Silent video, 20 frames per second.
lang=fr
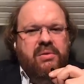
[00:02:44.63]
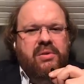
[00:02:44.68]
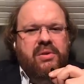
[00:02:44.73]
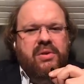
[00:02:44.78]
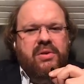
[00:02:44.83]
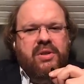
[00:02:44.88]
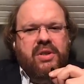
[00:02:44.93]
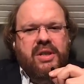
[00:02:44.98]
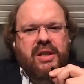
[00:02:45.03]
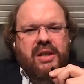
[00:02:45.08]

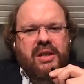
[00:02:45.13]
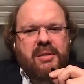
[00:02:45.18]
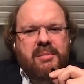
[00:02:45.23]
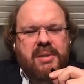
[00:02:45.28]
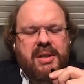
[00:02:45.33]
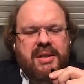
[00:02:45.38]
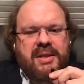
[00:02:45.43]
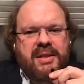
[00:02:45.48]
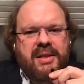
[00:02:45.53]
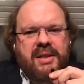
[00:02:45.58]
On enchaîne les
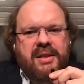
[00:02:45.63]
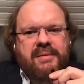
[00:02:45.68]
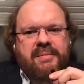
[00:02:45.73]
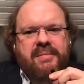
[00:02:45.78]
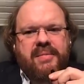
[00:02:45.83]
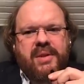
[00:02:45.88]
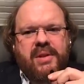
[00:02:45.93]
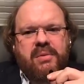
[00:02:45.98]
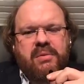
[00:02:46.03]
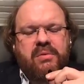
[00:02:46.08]

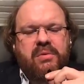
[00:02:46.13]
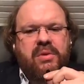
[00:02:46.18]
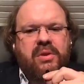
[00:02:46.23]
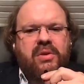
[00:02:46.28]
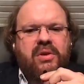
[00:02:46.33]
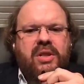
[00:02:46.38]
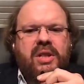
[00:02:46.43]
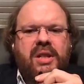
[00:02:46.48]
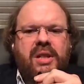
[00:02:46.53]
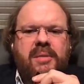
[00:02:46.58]
médecins, on
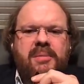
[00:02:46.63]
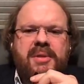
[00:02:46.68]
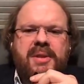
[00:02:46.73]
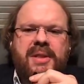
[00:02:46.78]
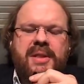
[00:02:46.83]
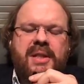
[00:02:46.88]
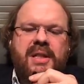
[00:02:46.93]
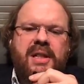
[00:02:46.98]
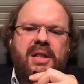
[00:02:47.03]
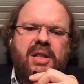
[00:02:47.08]
enchaîne les
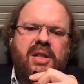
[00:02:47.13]
psys,